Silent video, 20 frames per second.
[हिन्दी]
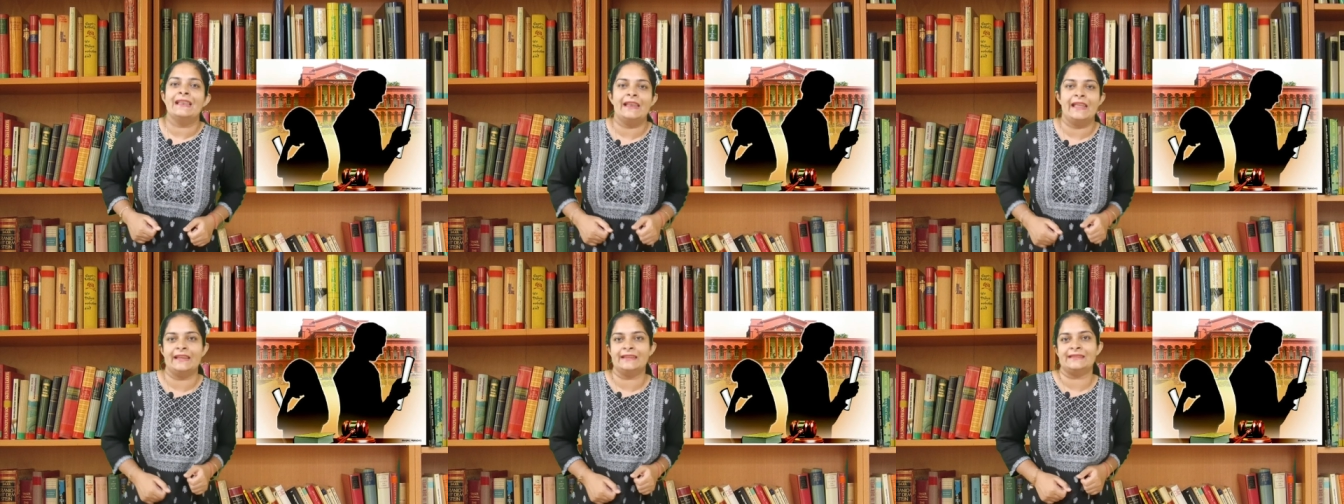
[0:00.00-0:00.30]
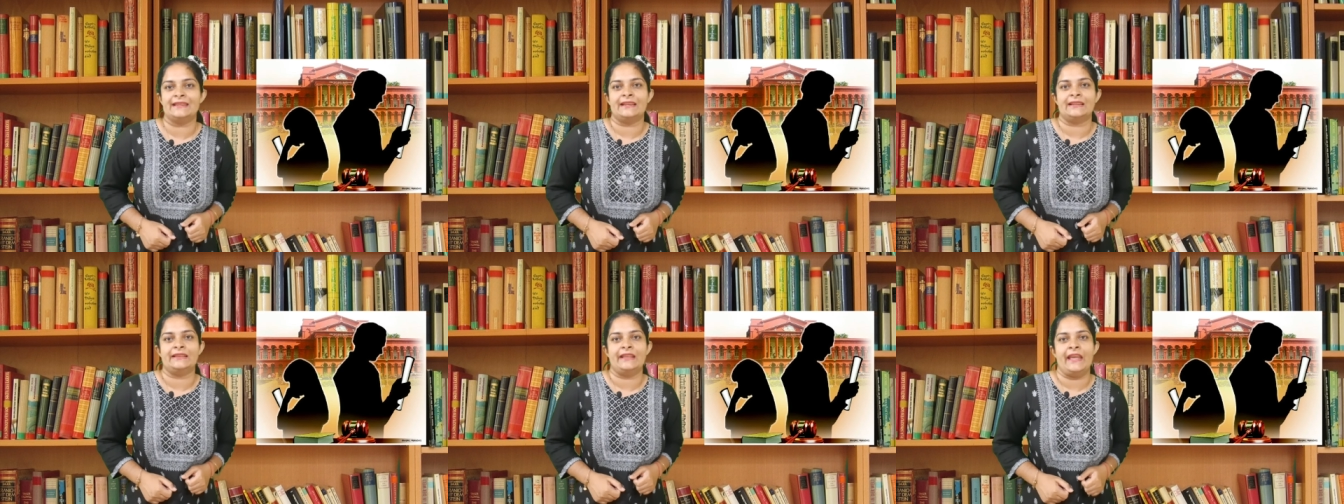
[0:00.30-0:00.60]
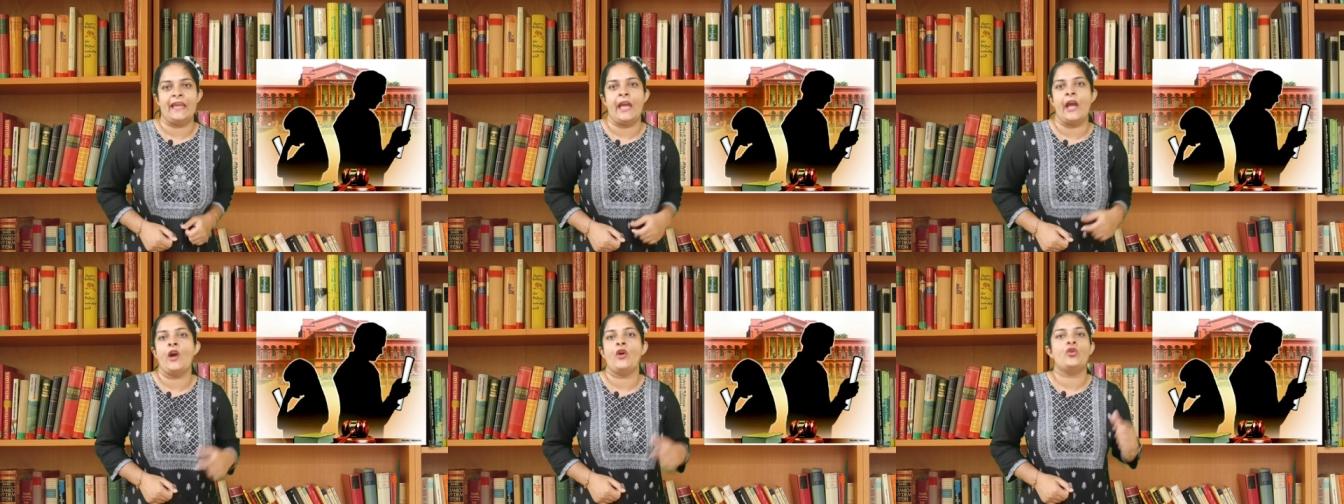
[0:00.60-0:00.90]
ले
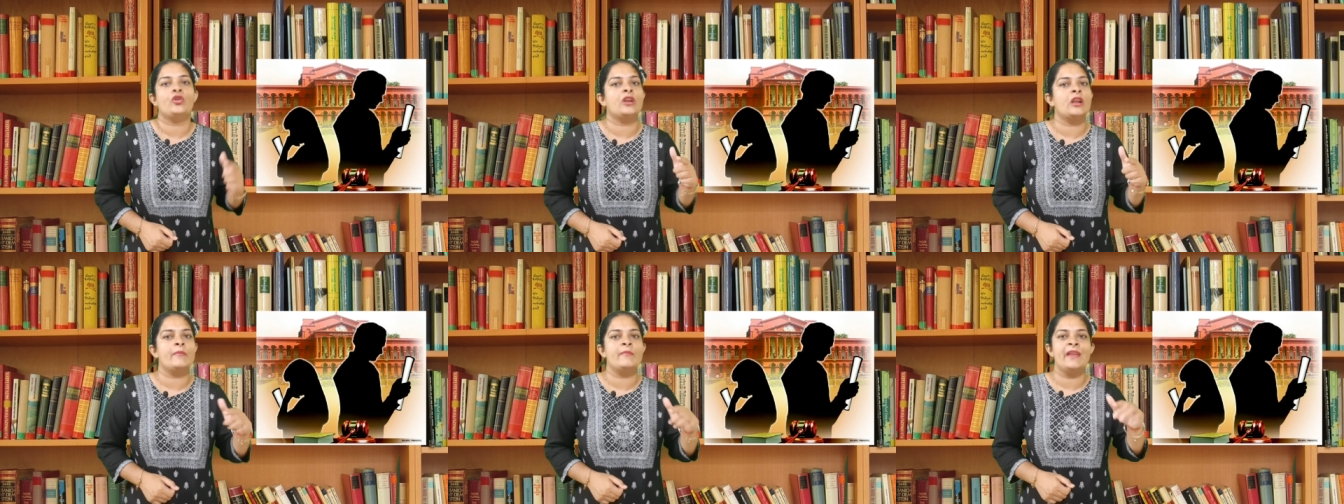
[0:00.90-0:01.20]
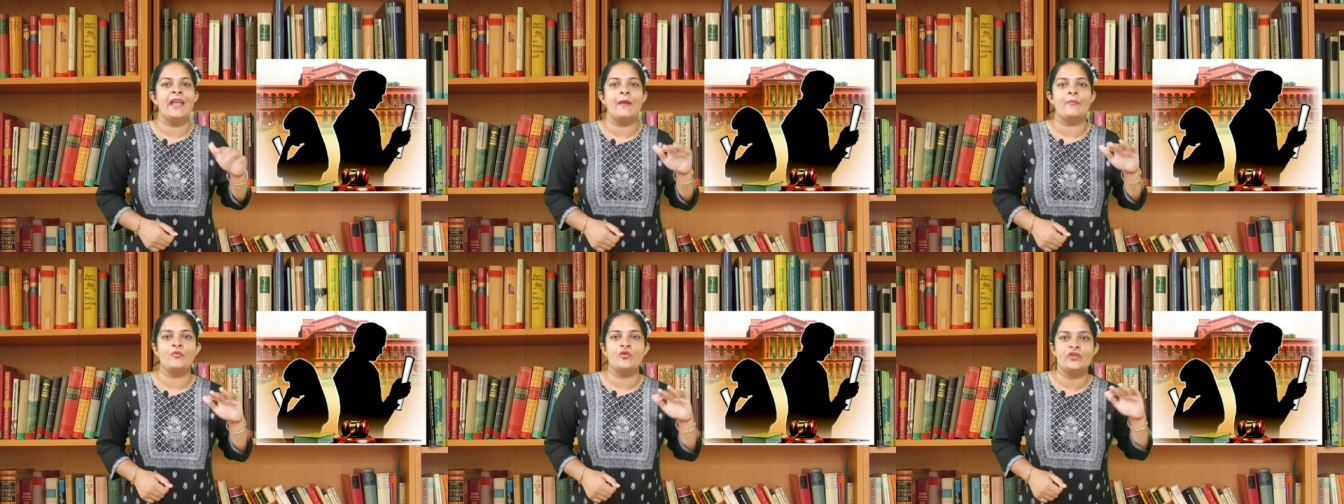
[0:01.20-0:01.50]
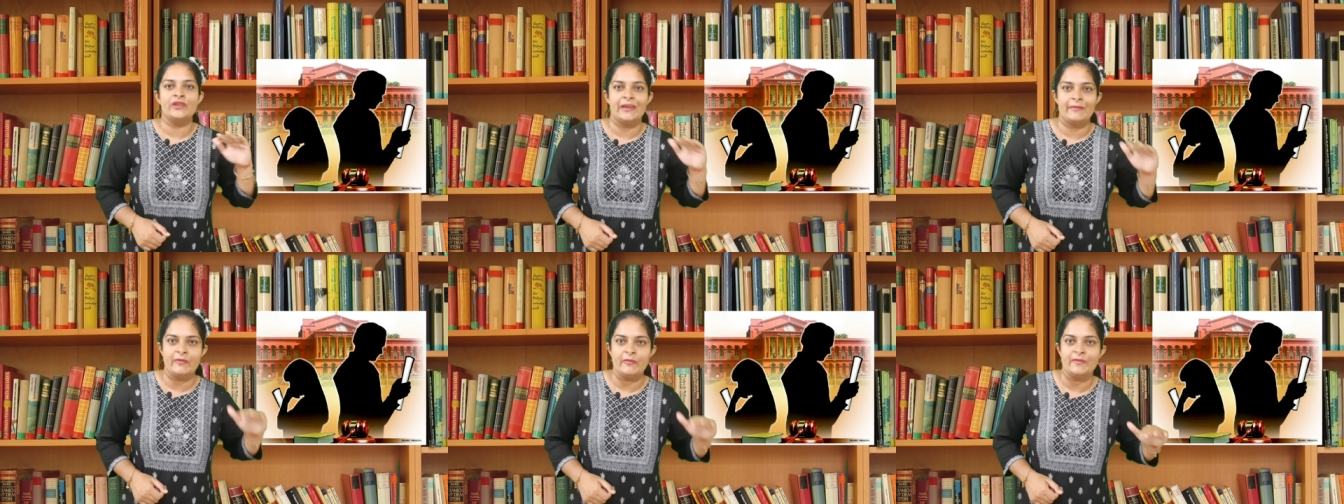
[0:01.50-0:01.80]
सकते हैं और हमने
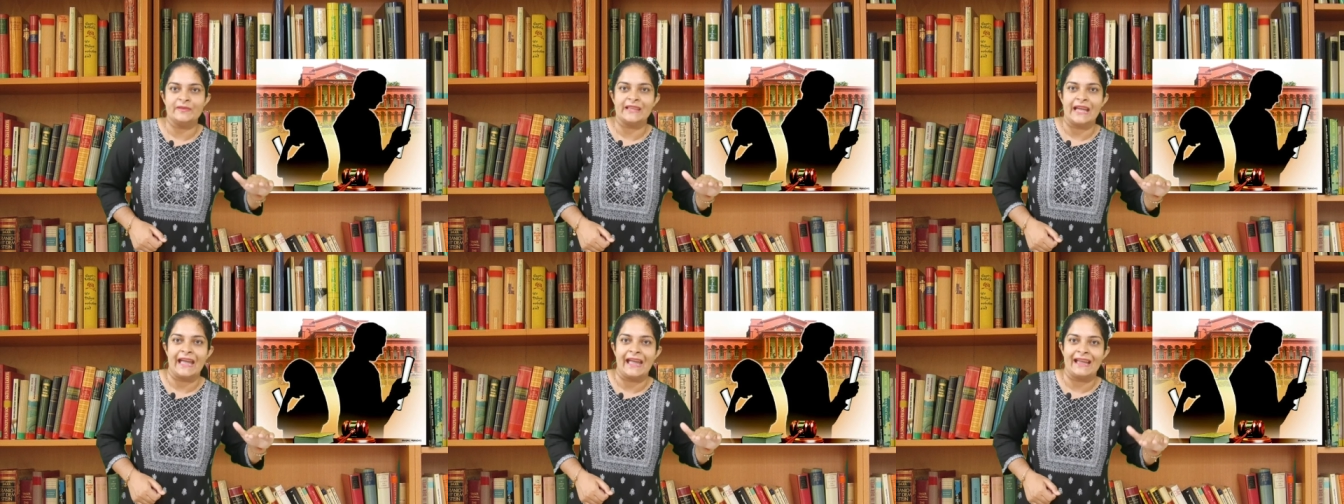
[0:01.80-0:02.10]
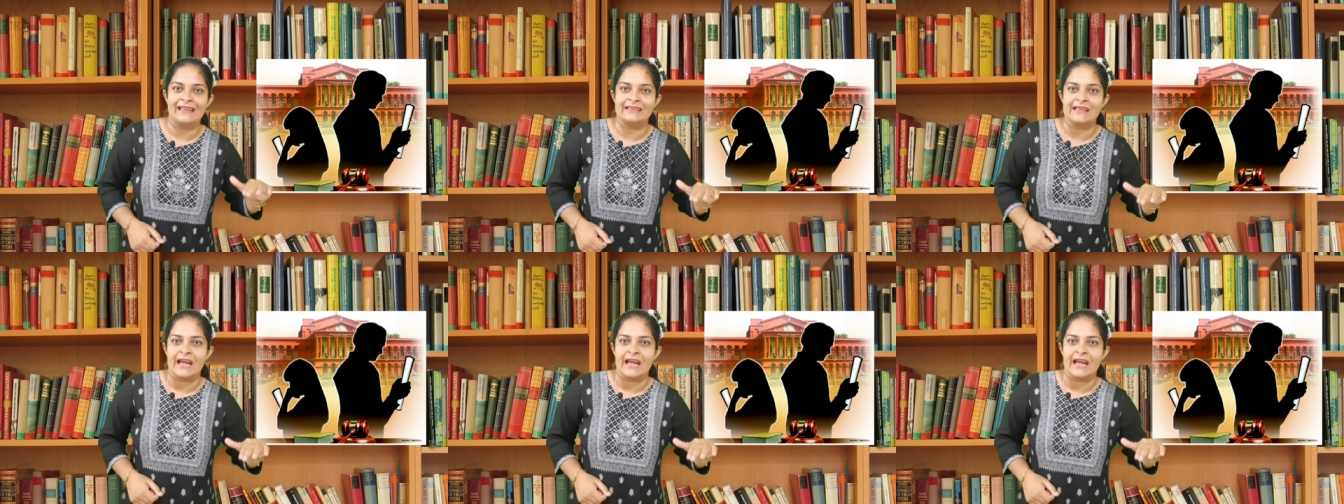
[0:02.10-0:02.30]
आपको ये भी बताया